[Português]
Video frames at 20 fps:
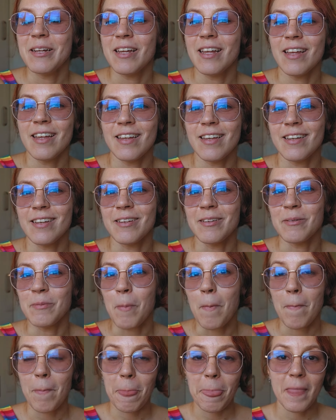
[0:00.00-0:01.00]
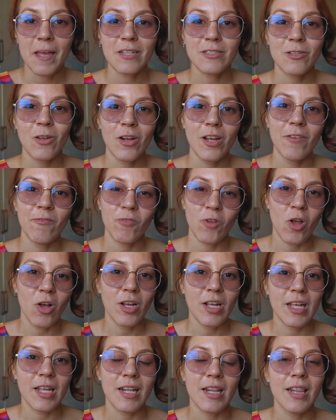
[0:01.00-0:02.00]
É, só que
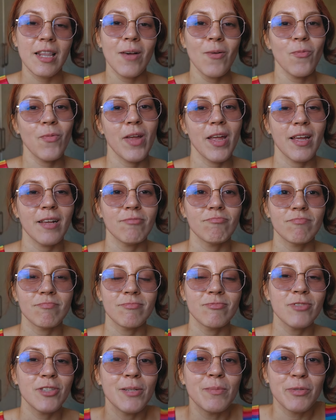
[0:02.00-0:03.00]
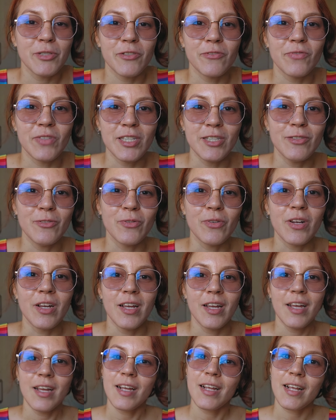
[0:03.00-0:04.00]
vlog não é um tipo de vídeo
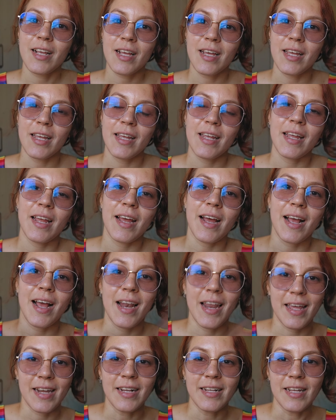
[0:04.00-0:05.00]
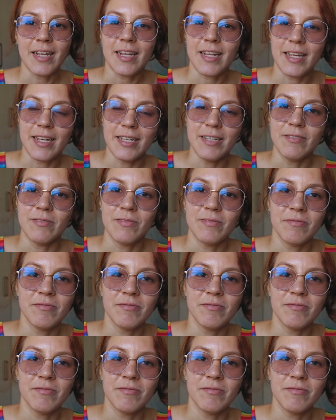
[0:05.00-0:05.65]
que a galera daqui,